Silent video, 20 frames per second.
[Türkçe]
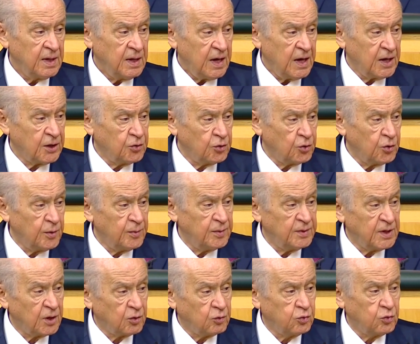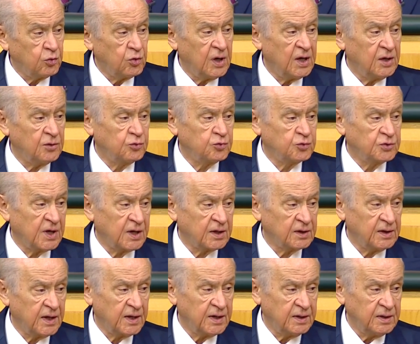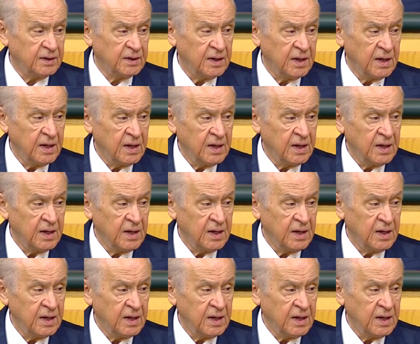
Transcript: ekonomide kurulan tuzakların